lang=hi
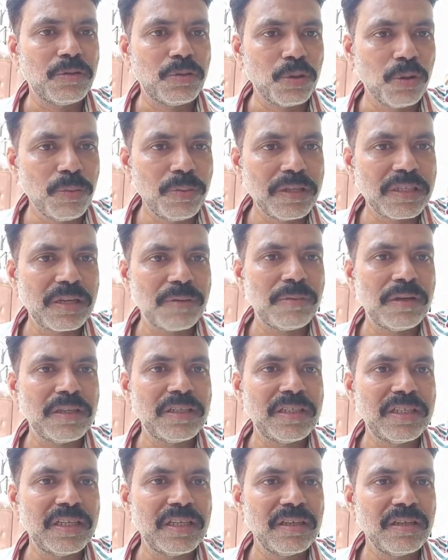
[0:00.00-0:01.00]
जो भी
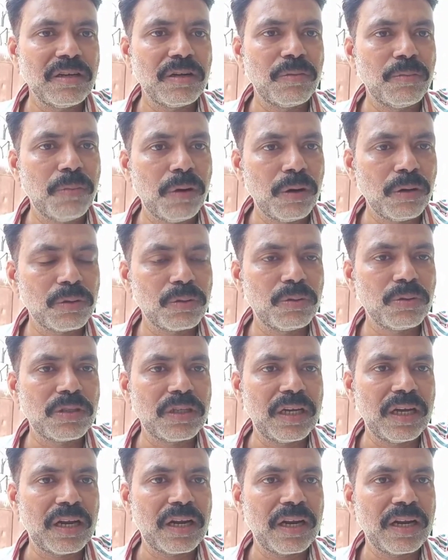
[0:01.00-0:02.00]
समझिए बहुत कुछ
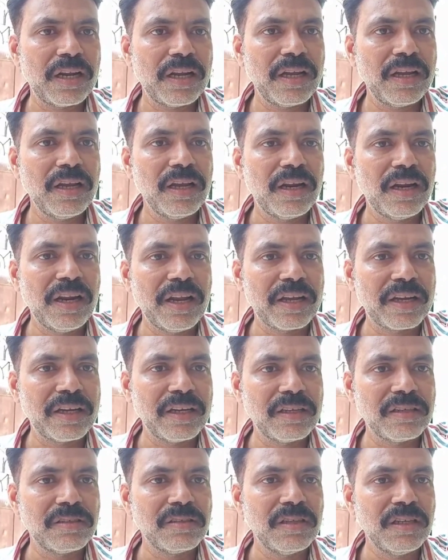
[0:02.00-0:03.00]
कर रहे हैं
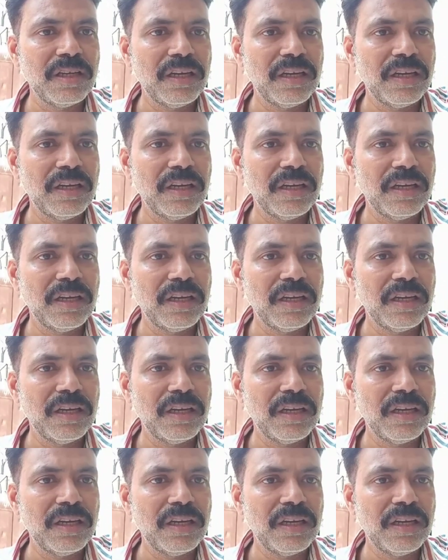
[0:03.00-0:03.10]
लेकिन